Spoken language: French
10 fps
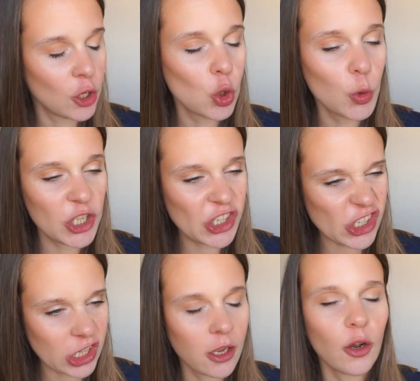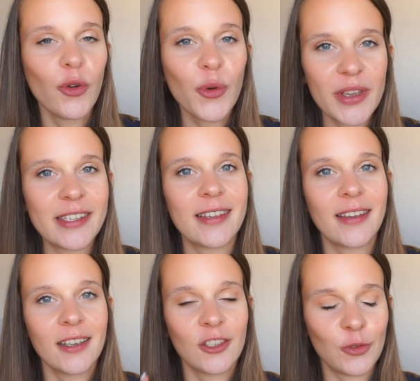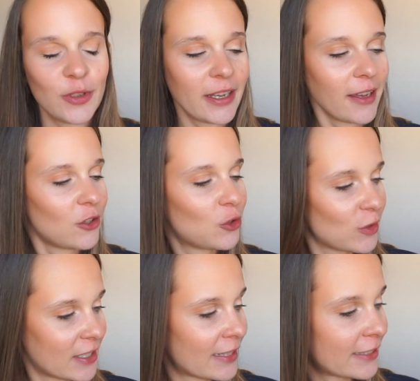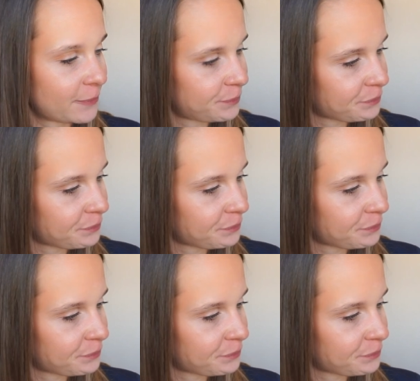Louise, Louise, je veux dire chaussettes.